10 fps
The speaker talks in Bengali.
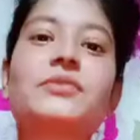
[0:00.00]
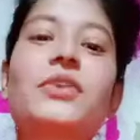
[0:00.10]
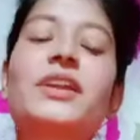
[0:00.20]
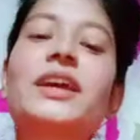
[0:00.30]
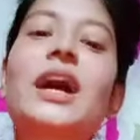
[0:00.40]

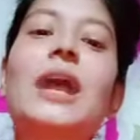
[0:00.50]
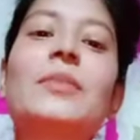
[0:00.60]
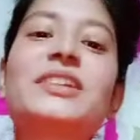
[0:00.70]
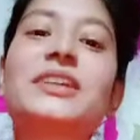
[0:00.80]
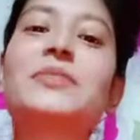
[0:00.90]
ফলে
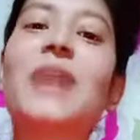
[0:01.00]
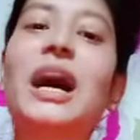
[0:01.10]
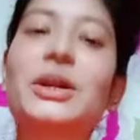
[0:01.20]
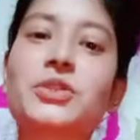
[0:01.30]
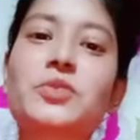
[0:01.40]
আমাদের
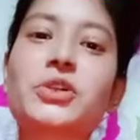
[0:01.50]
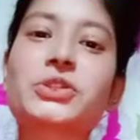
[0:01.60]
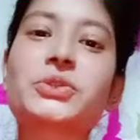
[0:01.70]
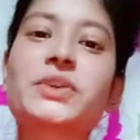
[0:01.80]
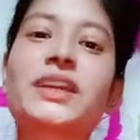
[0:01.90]

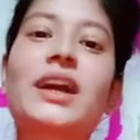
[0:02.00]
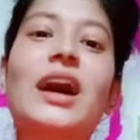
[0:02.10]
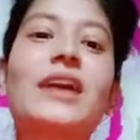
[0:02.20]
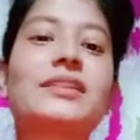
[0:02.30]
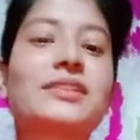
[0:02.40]
ভারতবর্ষকে
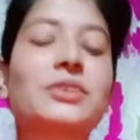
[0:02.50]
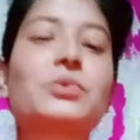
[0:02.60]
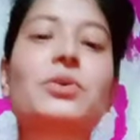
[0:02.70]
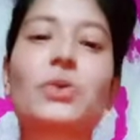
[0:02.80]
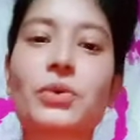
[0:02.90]
আর কেউ
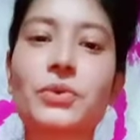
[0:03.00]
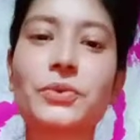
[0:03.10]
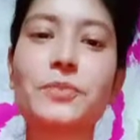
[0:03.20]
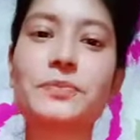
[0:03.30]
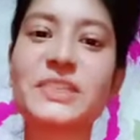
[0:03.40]

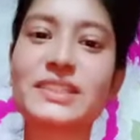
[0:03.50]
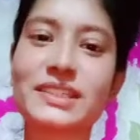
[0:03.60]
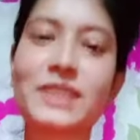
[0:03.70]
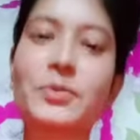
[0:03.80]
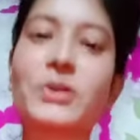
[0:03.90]
কখনো
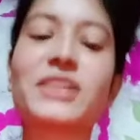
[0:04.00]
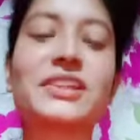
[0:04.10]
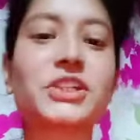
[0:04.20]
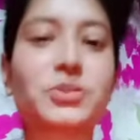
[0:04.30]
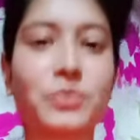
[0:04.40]
পিছিয়ে পড়া
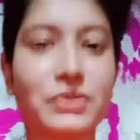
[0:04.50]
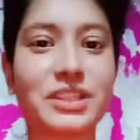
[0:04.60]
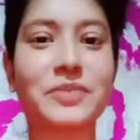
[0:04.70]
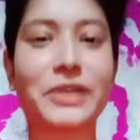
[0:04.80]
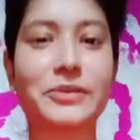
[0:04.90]
দেশ
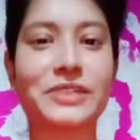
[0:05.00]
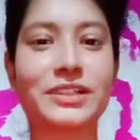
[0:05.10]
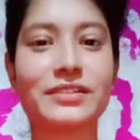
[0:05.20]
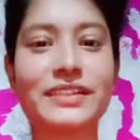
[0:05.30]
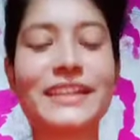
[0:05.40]
বলতে পারবে
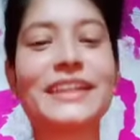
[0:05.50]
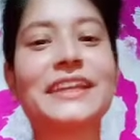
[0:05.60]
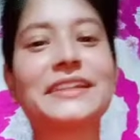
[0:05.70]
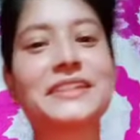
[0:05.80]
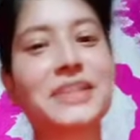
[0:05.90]
না
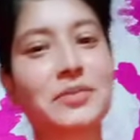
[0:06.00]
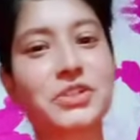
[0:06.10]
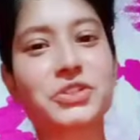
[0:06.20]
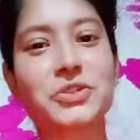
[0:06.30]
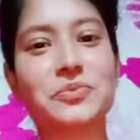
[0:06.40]
এটাই
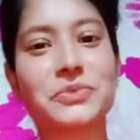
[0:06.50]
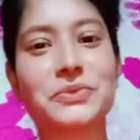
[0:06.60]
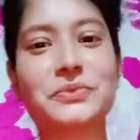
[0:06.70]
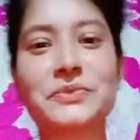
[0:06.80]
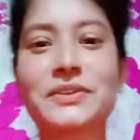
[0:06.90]
আমার স্বপ্ন
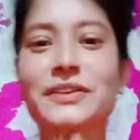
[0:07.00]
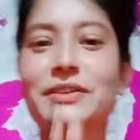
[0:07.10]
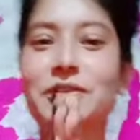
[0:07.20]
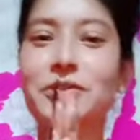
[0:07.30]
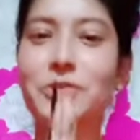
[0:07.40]

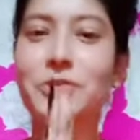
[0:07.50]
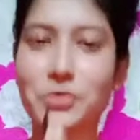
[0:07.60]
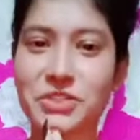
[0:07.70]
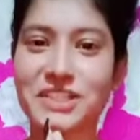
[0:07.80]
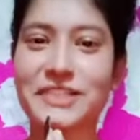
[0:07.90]

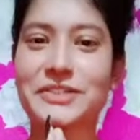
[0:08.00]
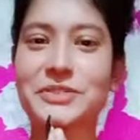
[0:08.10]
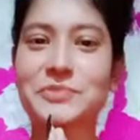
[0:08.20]
নমস্কার